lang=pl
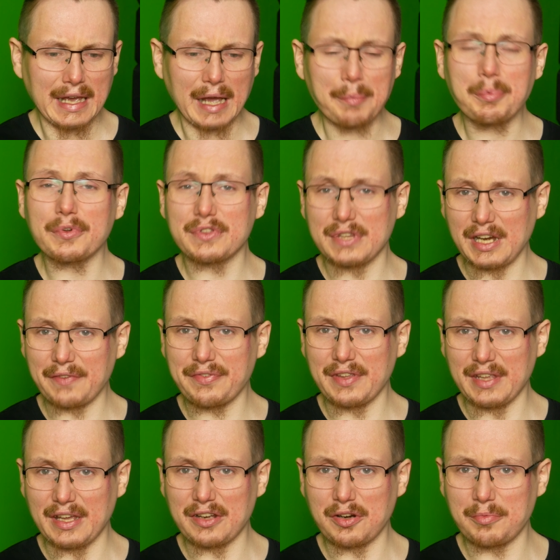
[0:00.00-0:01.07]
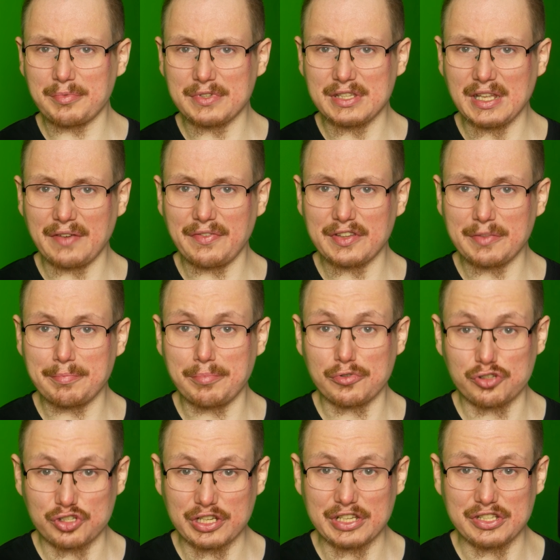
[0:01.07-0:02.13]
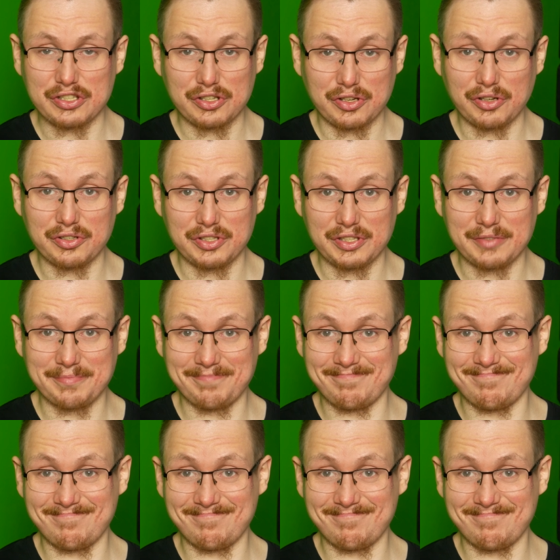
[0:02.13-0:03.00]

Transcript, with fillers: a potrafię ja robić nawet po 6 godzin.